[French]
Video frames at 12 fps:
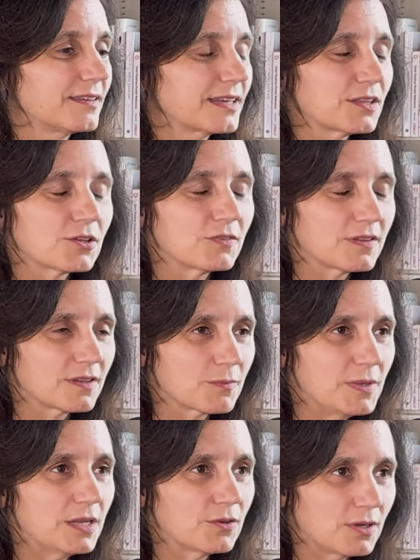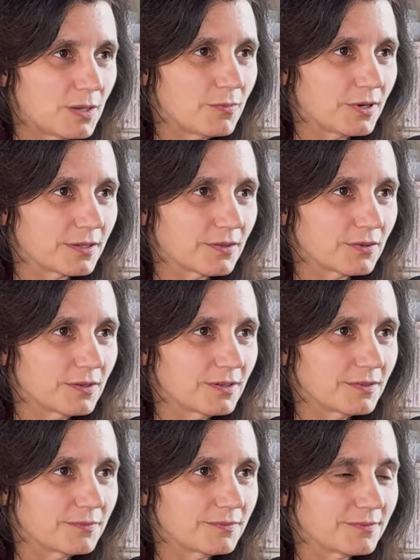85 000
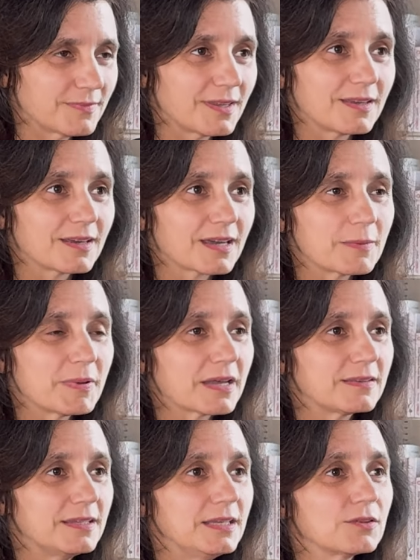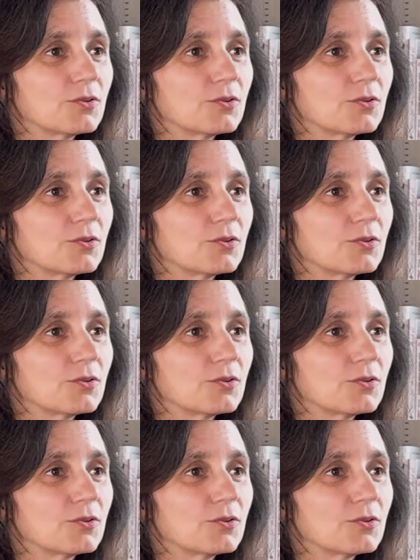collaborateurs répartis